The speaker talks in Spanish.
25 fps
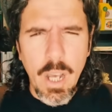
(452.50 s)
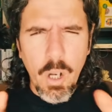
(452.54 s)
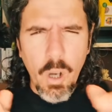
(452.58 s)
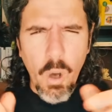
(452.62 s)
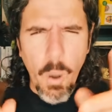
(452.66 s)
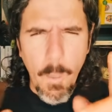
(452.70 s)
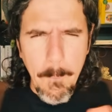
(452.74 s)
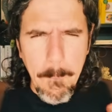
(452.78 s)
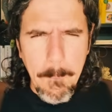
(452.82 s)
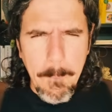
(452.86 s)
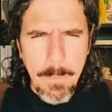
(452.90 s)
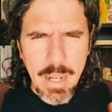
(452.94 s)

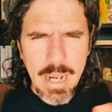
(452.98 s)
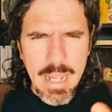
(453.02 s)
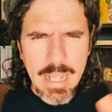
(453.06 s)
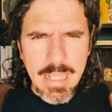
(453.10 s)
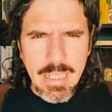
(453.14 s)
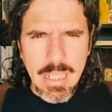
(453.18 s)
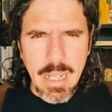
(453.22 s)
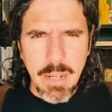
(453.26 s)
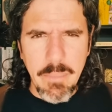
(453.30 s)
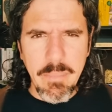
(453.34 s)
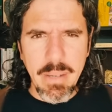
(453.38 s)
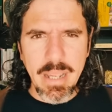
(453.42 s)

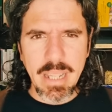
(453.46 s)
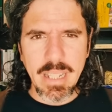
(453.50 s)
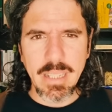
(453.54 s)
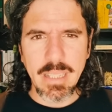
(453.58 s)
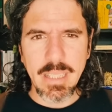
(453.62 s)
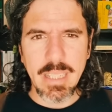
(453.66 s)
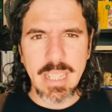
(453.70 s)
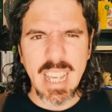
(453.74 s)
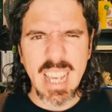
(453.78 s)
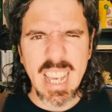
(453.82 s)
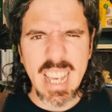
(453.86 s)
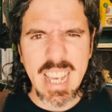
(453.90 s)

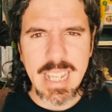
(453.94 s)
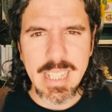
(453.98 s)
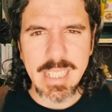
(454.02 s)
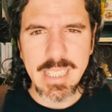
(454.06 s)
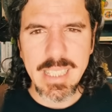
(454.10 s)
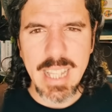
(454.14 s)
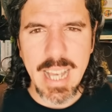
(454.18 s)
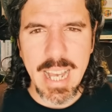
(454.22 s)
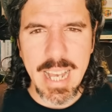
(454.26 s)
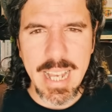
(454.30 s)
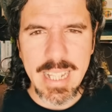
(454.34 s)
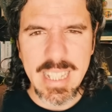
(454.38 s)
completamente
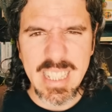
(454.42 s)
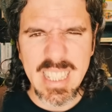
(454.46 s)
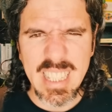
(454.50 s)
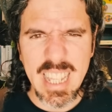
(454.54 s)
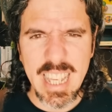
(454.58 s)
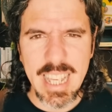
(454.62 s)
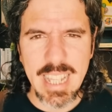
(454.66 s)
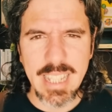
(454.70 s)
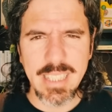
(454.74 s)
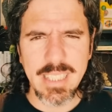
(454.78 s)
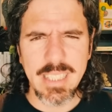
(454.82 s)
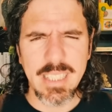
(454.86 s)
esa
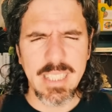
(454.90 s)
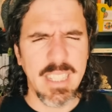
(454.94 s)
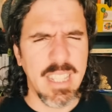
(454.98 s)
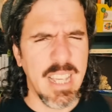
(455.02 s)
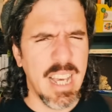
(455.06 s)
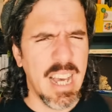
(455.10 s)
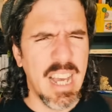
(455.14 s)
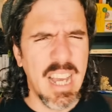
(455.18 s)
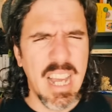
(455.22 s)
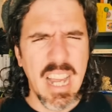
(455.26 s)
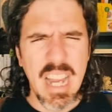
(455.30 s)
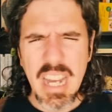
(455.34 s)

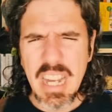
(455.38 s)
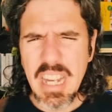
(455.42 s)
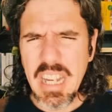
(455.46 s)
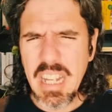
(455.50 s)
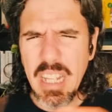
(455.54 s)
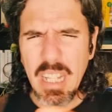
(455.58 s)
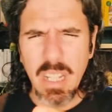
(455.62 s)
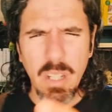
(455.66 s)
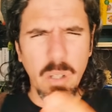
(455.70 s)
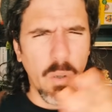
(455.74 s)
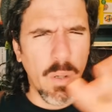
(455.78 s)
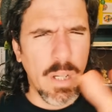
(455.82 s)
esencia.
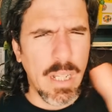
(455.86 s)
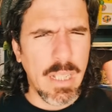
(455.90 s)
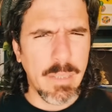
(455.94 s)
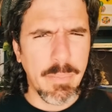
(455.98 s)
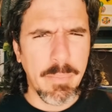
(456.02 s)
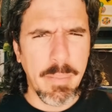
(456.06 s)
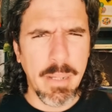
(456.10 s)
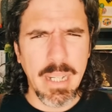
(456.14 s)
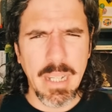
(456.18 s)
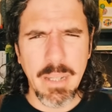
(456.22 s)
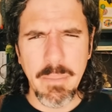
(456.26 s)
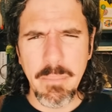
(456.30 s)
Ningún
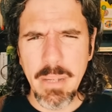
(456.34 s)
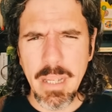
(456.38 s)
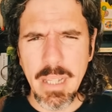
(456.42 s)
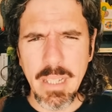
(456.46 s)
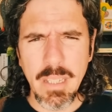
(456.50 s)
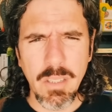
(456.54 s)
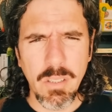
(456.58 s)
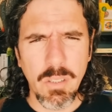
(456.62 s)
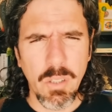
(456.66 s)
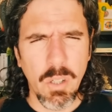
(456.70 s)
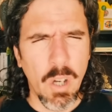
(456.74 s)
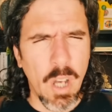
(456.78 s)

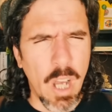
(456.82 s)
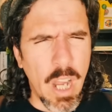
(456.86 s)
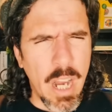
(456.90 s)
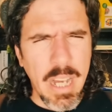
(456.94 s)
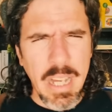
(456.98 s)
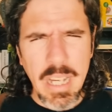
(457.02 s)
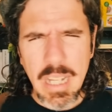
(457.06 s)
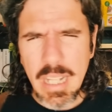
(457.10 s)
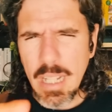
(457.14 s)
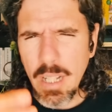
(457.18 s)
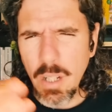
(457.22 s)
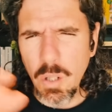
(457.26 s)
experimento,
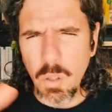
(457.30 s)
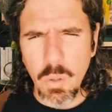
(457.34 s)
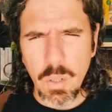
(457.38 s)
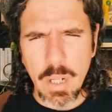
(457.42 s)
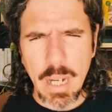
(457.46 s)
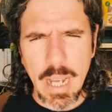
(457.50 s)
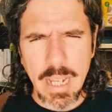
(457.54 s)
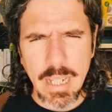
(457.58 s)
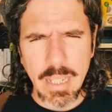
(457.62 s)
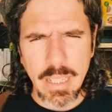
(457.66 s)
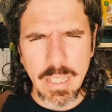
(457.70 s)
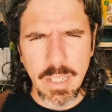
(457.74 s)

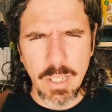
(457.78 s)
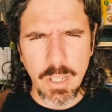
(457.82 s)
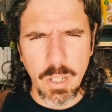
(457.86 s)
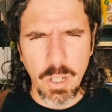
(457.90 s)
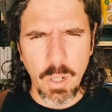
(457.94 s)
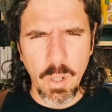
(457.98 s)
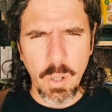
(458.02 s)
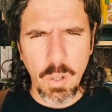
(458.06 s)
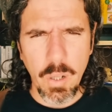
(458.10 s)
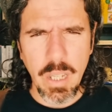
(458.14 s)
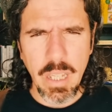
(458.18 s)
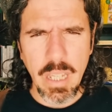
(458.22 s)
ninguna
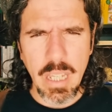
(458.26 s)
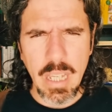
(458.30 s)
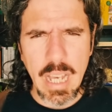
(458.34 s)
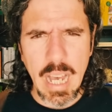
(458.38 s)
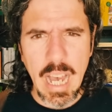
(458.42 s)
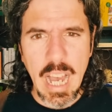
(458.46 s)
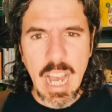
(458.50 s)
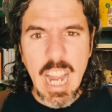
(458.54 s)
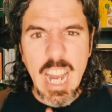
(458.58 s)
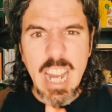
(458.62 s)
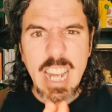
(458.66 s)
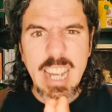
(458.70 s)

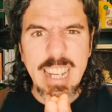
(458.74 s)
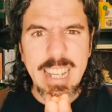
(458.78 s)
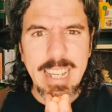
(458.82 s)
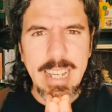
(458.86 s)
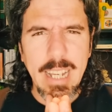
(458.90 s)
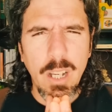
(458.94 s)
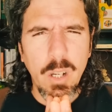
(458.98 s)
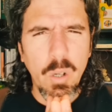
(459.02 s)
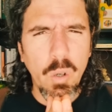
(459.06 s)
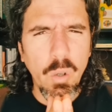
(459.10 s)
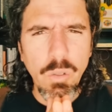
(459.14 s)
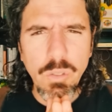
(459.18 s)
ideología,
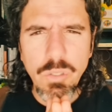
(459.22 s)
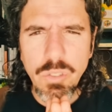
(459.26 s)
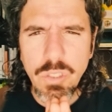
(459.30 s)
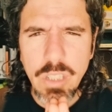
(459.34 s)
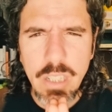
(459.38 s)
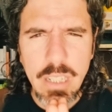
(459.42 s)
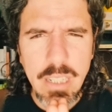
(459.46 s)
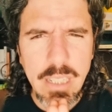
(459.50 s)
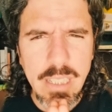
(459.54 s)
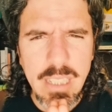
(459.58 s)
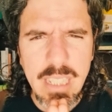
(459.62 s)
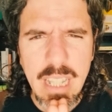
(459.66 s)
ningún
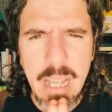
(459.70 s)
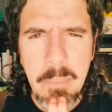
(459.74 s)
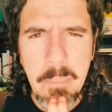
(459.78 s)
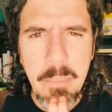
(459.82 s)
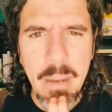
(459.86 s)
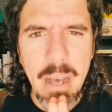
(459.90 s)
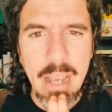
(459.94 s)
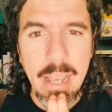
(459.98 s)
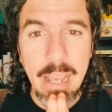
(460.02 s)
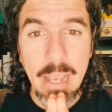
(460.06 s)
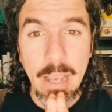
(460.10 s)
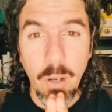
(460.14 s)

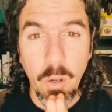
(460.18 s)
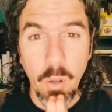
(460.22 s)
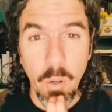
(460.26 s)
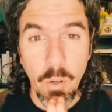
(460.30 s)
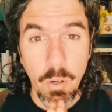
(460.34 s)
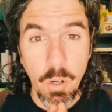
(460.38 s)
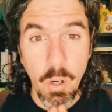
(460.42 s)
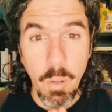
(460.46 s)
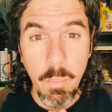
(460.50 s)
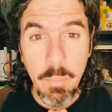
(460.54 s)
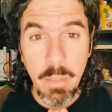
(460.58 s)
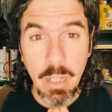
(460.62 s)
sistema
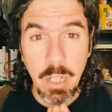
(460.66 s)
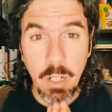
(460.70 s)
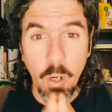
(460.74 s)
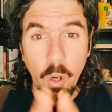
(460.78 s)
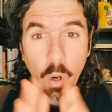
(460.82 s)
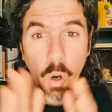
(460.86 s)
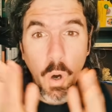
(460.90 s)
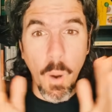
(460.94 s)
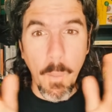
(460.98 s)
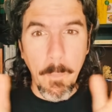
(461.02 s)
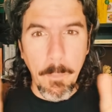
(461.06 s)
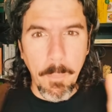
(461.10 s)

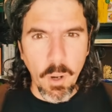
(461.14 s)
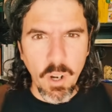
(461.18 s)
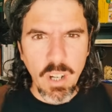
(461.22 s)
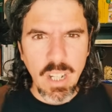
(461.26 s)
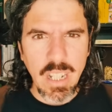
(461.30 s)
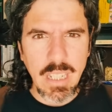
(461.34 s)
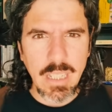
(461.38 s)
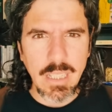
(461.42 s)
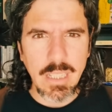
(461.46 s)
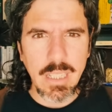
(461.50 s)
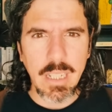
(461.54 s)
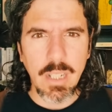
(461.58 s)
económico o
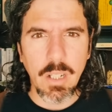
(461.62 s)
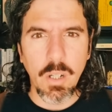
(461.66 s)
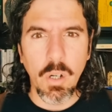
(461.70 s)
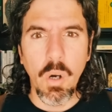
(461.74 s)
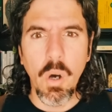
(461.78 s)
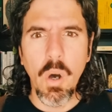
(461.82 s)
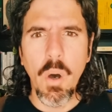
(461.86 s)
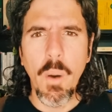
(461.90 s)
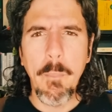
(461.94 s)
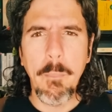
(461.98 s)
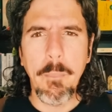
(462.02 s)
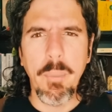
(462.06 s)

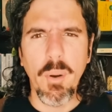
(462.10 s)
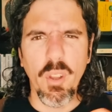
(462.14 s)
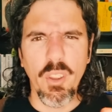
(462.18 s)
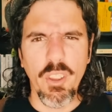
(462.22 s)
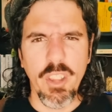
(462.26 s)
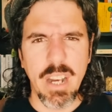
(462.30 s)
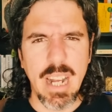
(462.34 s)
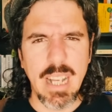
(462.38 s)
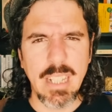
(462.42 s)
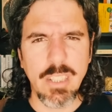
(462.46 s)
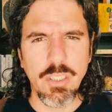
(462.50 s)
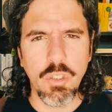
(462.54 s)
político
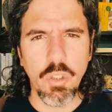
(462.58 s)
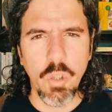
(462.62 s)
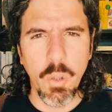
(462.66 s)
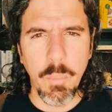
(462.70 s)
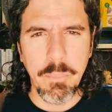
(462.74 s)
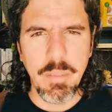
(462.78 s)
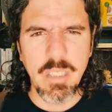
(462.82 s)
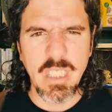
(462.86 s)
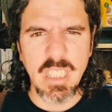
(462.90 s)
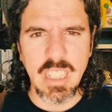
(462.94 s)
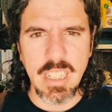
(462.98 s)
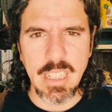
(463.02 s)
podrá
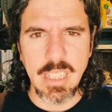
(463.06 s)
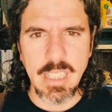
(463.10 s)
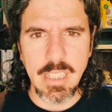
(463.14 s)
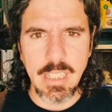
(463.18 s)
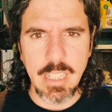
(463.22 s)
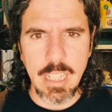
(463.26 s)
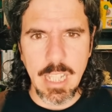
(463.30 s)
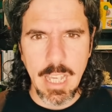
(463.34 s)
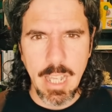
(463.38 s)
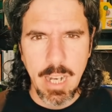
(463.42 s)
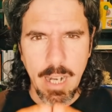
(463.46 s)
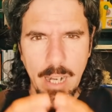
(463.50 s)

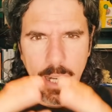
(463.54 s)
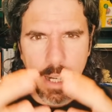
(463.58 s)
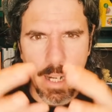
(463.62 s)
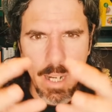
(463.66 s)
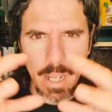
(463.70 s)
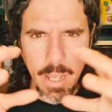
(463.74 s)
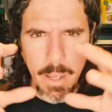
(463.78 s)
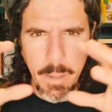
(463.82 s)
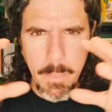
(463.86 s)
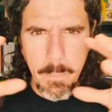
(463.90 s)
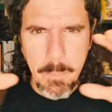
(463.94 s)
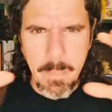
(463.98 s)
subsistir
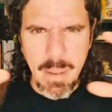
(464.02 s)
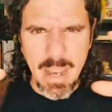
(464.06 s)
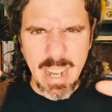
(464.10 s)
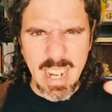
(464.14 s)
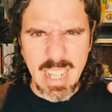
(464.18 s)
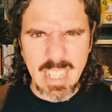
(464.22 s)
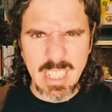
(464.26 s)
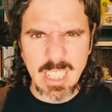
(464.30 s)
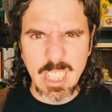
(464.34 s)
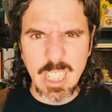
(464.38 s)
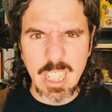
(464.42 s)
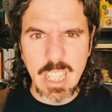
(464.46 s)

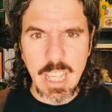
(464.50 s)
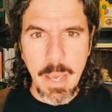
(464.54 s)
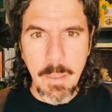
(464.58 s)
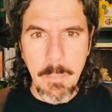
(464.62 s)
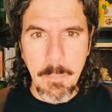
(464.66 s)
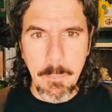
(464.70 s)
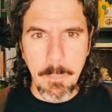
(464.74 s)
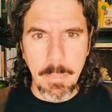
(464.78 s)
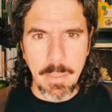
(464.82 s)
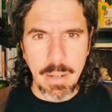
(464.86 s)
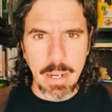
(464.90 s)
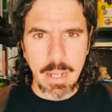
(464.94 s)
para
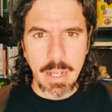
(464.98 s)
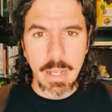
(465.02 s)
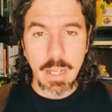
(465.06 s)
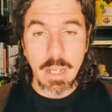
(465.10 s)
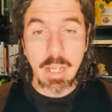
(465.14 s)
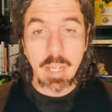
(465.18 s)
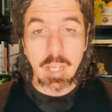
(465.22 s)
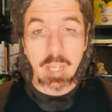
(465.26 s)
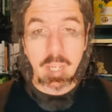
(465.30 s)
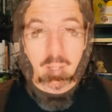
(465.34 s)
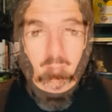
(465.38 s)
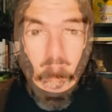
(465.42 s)

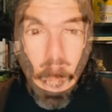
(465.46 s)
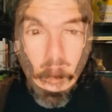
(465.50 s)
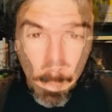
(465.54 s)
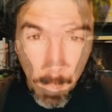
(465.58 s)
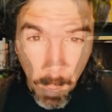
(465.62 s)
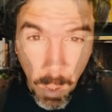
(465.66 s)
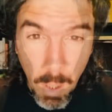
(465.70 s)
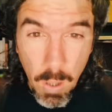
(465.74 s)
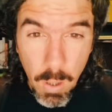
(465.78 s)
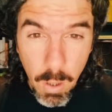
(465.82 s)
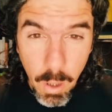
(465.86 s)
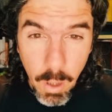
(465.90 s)
siempre
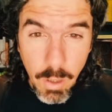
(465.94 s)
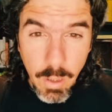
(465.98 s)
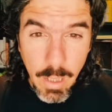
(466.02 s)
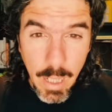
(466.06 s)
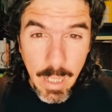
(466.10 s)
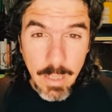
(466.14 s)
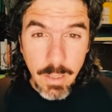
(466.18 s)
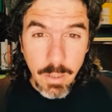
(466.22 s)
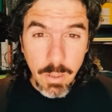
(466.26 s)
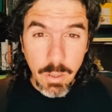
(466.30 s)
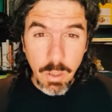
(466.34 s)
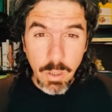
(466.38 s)
por lo
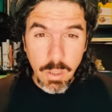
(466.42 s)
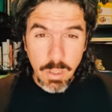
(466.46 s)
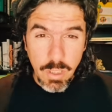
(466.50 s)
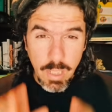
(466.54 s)
tanto,